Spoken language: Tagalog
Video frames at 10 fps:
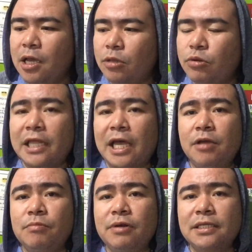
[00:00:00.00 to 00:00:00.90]
doon na tayo
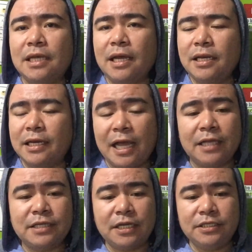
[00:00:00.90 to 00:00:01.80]
muna sa
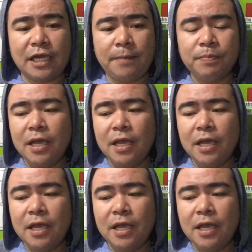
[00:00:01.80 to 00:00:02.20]
nagkakasakit siya